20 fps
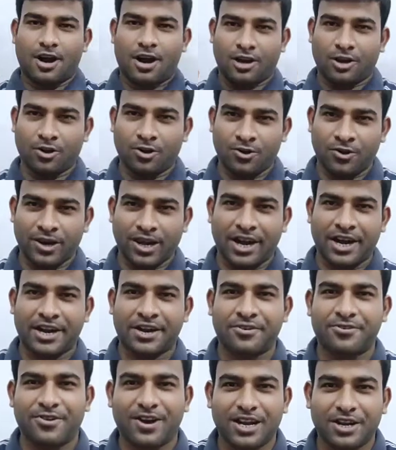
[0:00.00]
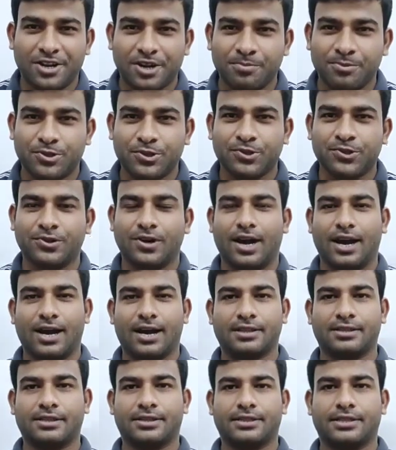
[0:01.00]
हेलो एंड वेलकम टू
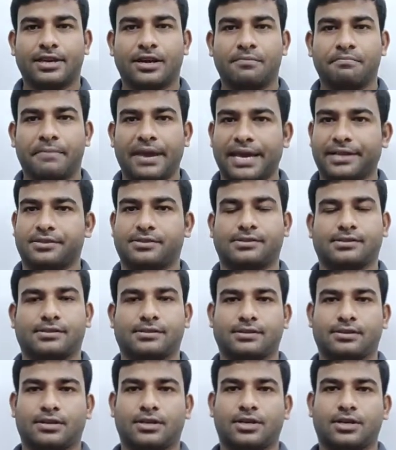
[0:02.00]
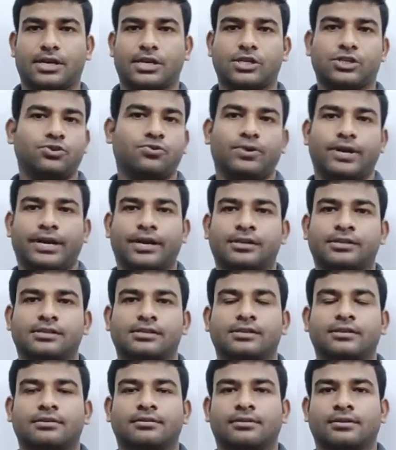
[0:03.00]
आदित्य मैथ्स
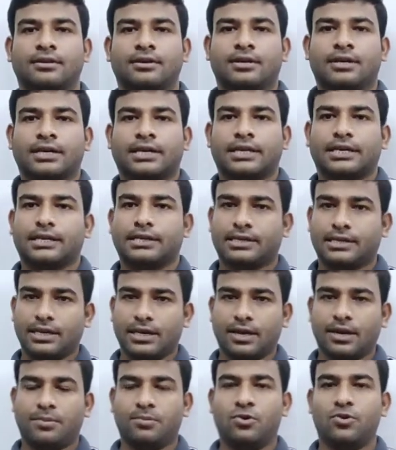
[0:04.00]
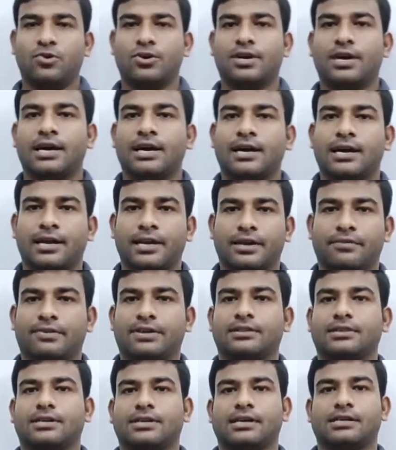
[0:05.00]
स्टूडेंट्स ये हम लोग का
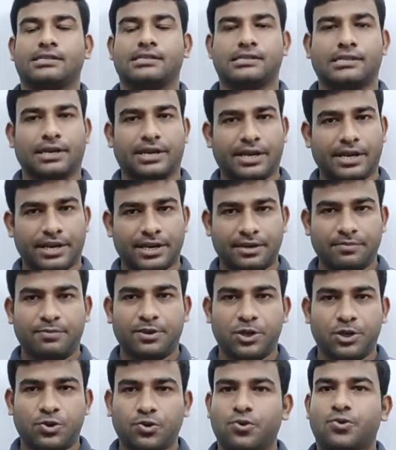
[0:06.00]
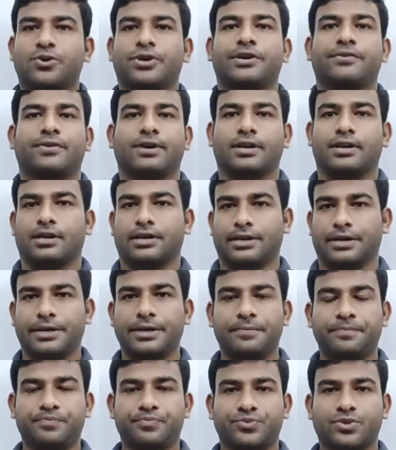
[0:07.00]
अलेवेंथ का सेकेंड वीडियो होने वाला
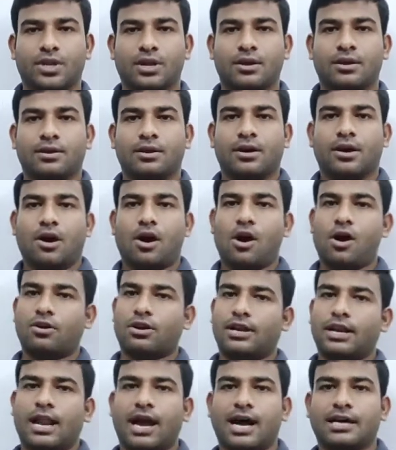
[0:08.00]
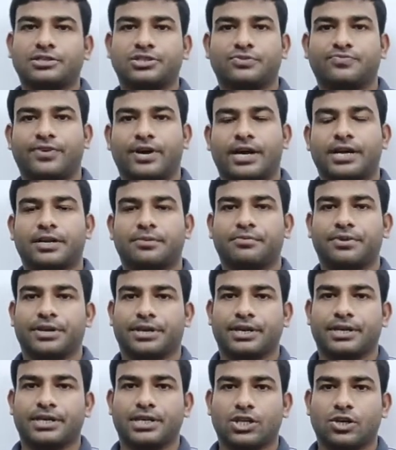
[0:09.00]
है और लास्ट पार्ट
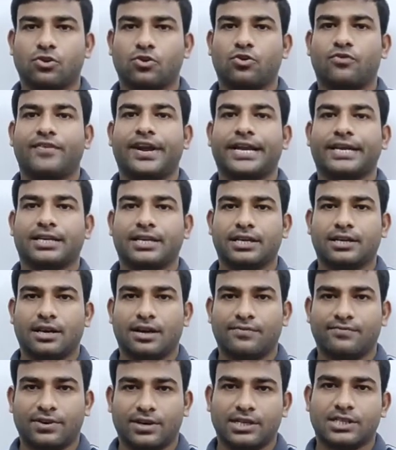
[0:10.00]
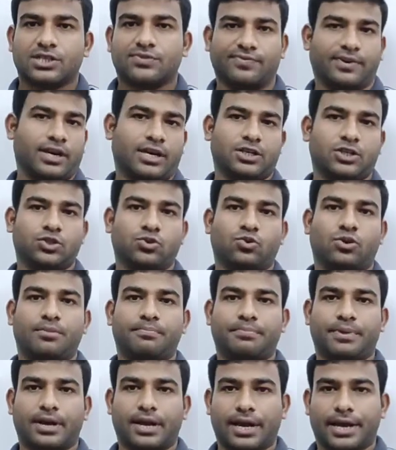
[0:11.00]
में ट्रिगोनोमेट्री का फर्स्ट पार्ट जो
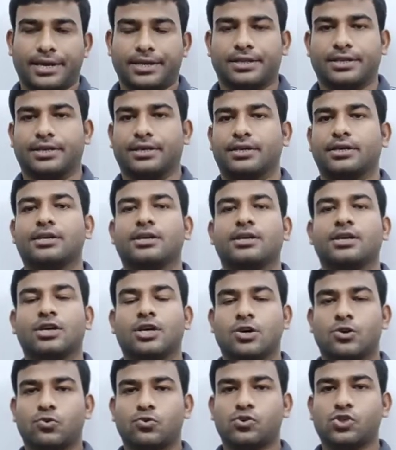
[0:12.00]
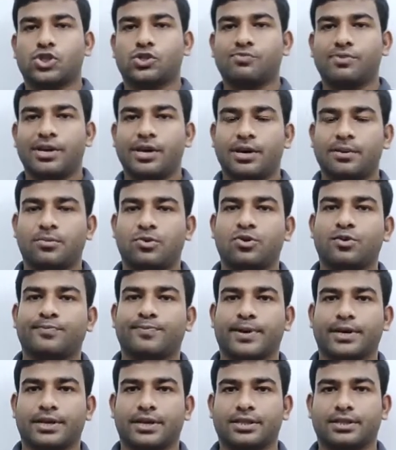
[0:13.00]
हम पढ़ाए थे उसमें हम
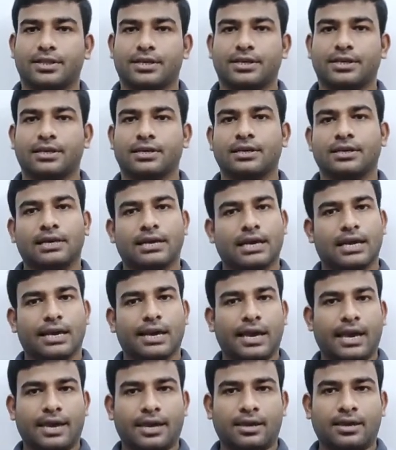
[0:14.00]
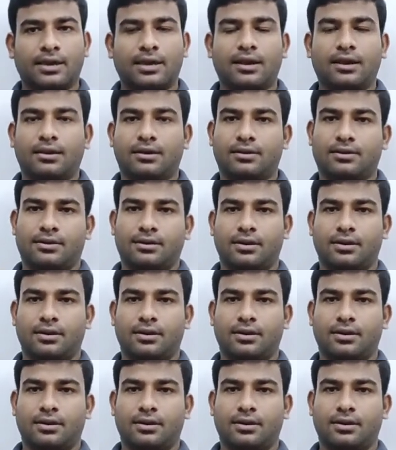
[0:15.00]
लोग पढ़े थे एंगल